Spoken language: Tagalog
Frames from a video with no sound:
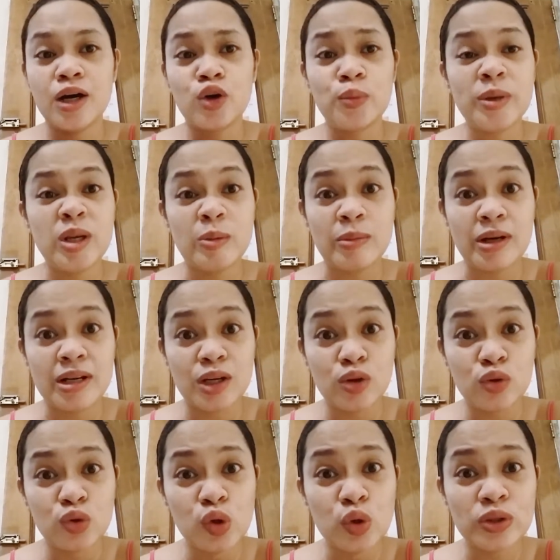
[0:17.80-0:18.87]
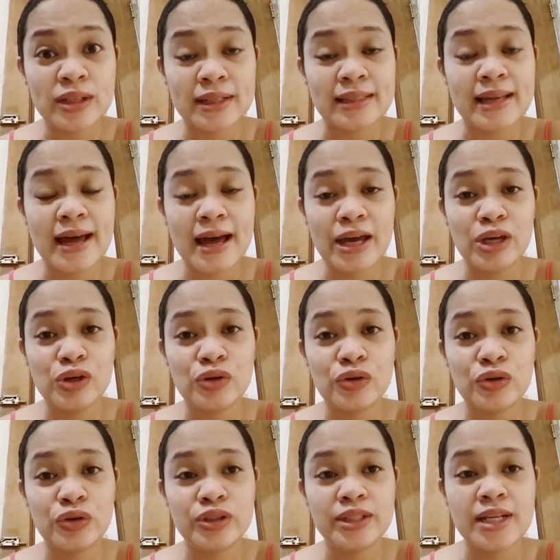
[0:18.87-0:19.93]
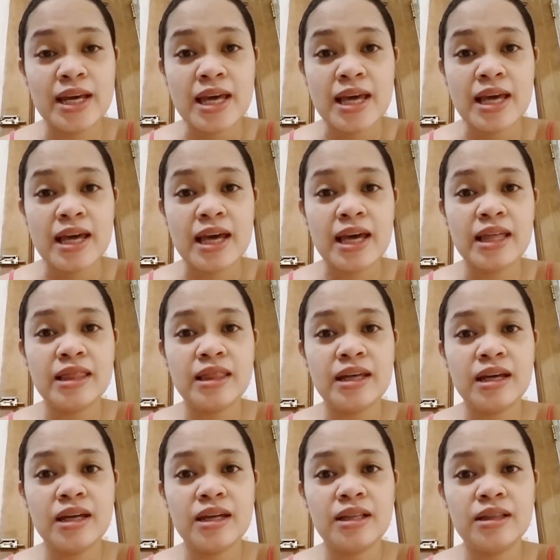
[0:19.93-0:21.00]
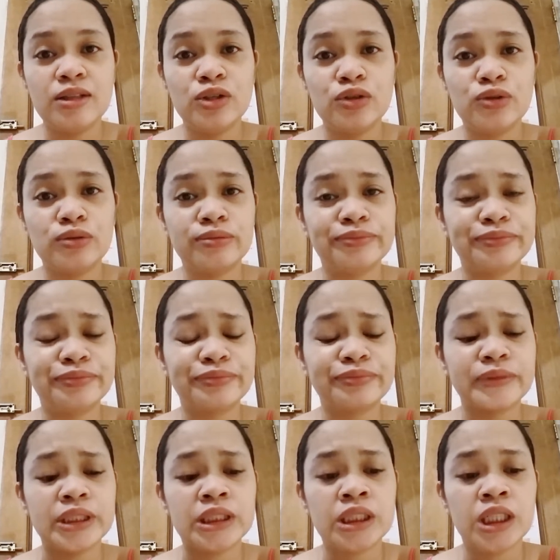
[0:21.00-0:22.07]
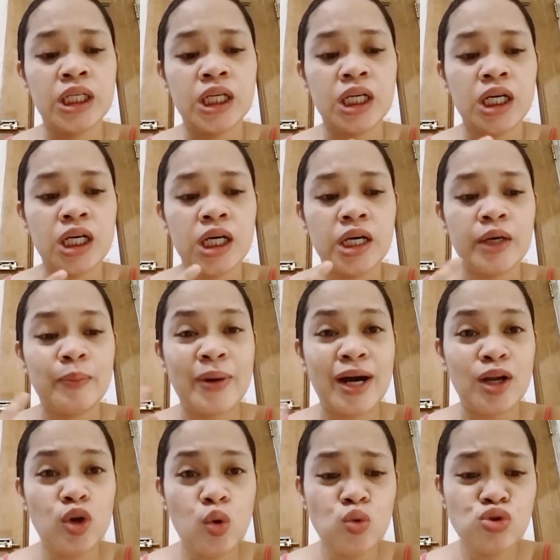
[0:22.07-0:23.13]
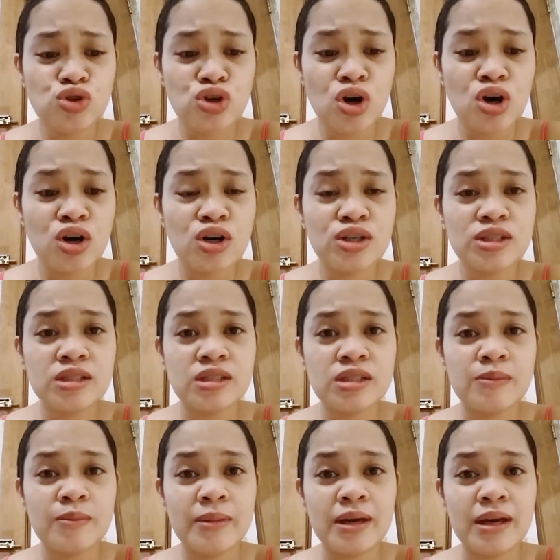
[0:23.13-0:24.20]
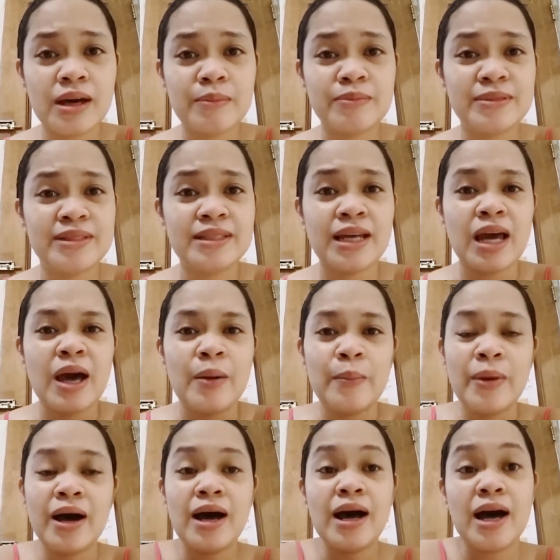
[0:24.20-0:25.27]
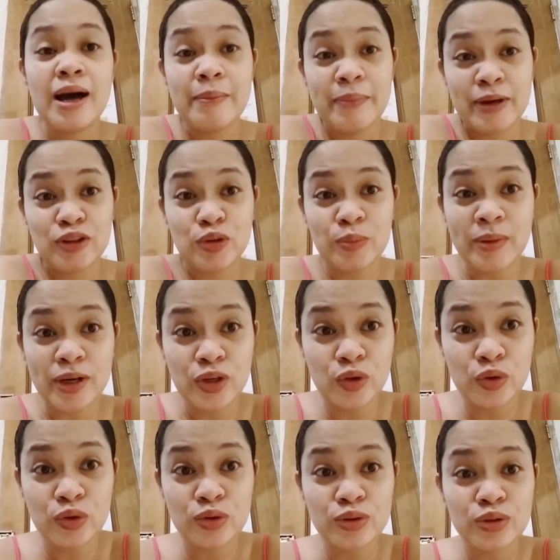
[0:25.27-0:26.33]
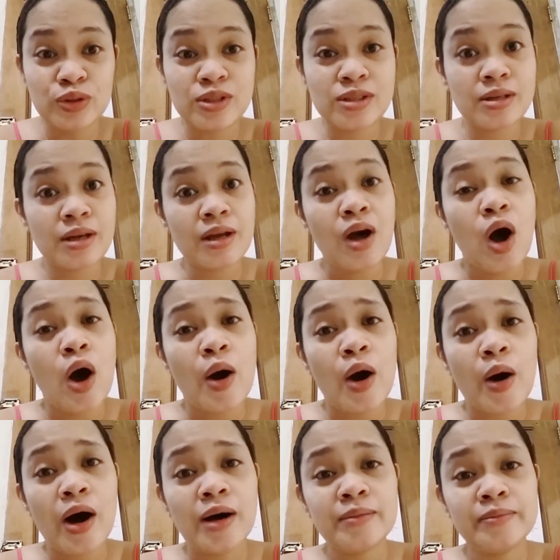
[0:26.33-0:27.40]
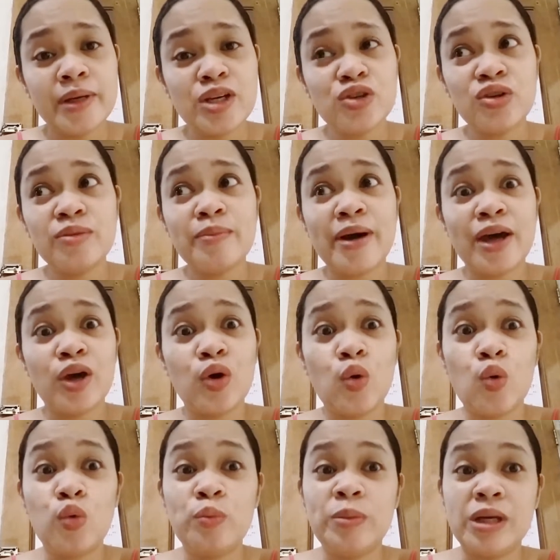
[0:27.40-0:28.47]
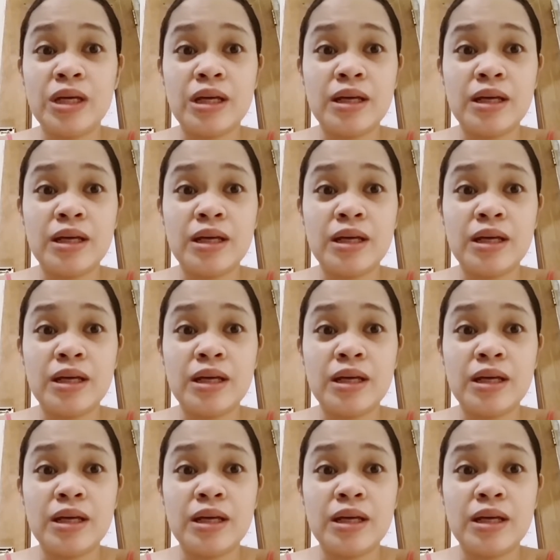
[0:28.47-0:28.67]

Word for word: uminom ka ng glutathione, and then yung mga lotions, makeup, nakaka-apekto ba yun? Kasi um, based on my OB,